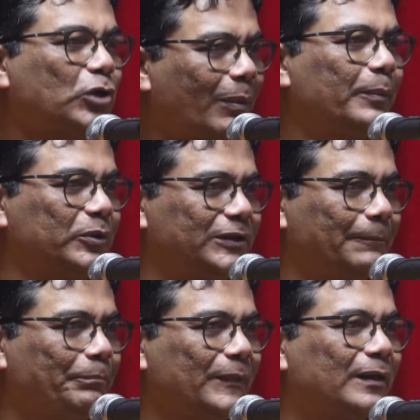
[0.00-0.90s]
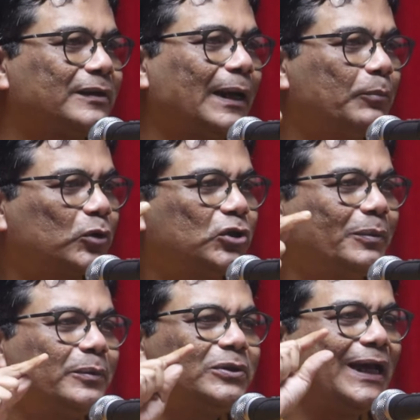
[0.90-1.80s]
সভাপতি তার
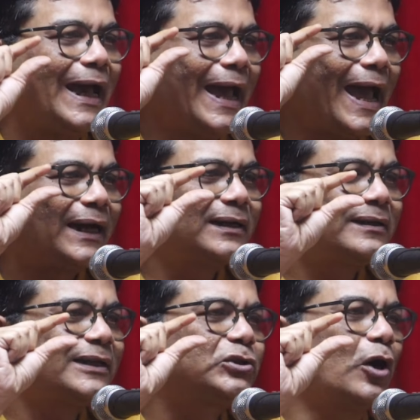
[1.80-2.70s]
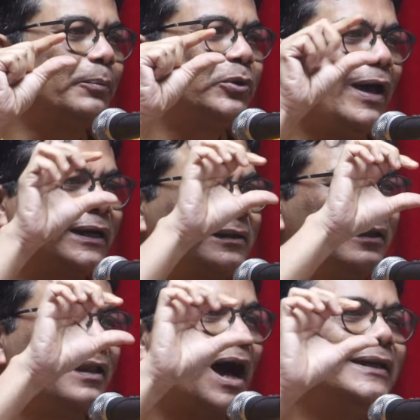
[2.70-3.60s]
বক্তব্যের মধ্যে একটা শব্দ একটা
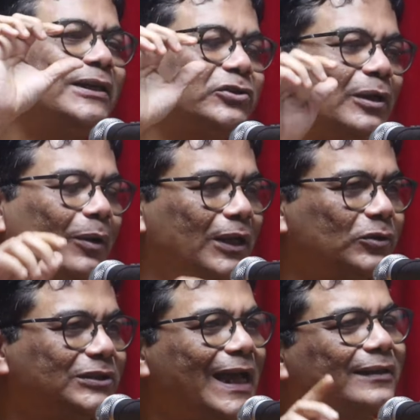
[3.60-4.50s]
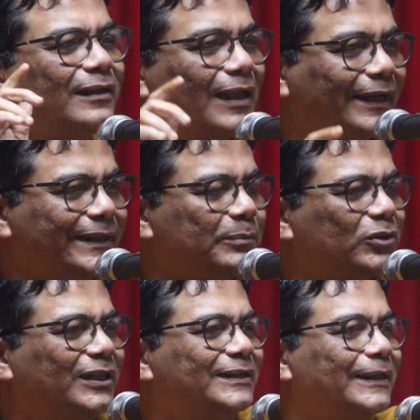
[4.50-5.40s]
লাইন আসলে বলা উচিত একটা লাইনের
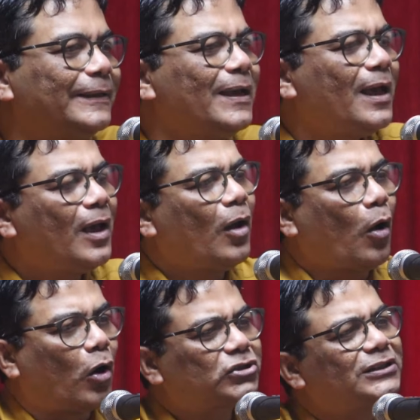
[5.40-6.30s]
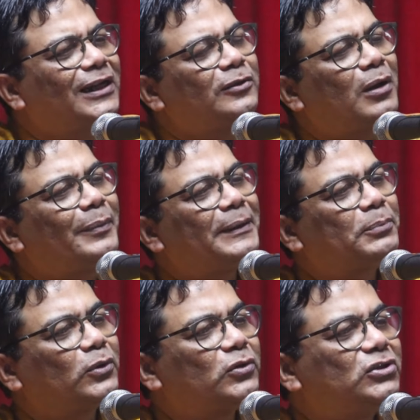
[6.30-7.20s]
মধ্যে দিয়ে অসাধারণভাবে
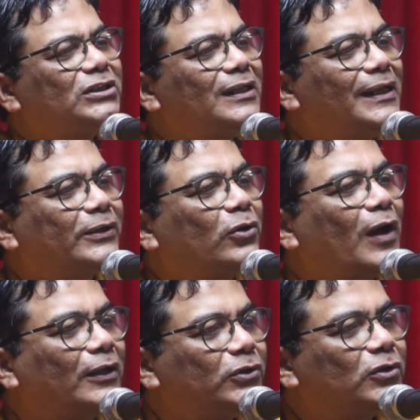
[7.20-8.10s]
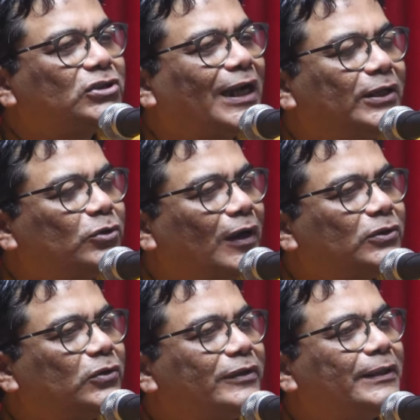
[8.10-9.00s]
প্রগতিশীল লেখক আন্দোলন সাহিত্য
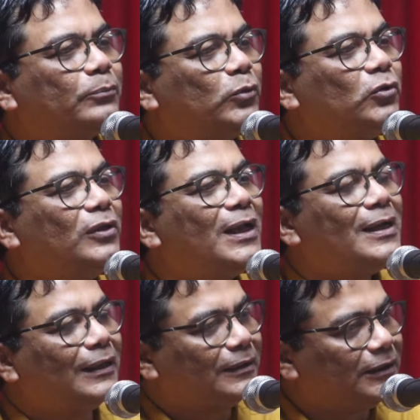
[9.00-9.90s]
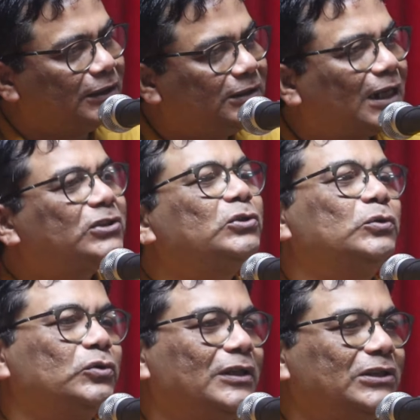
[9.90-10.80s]
আন্দোলনের মূল নির্যাসটুক
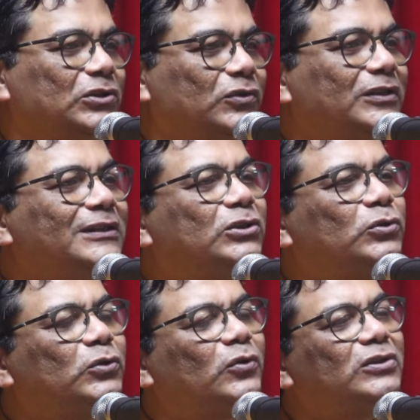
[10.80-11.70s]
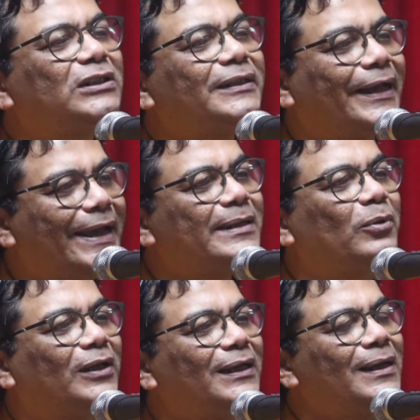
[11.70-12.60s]
উঠে এসেছিল তিনি শুরু করেছিলেন এই
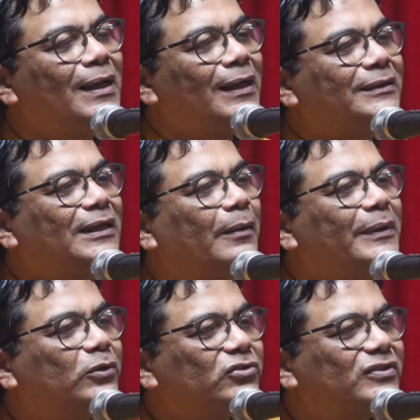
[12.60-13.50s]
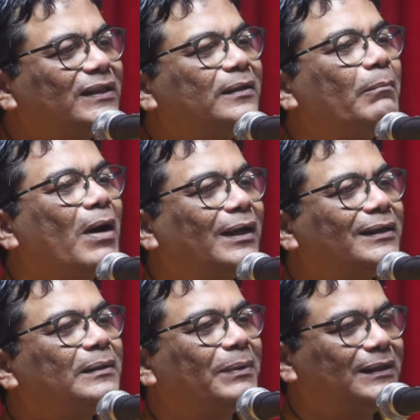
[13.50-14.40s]
বলে যে আমি হুসনে কি
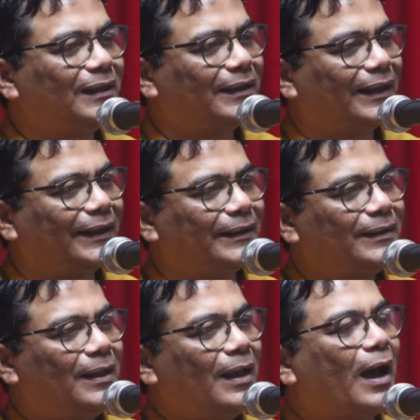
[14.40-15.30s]
মায়ার বদল না হ্যাঁ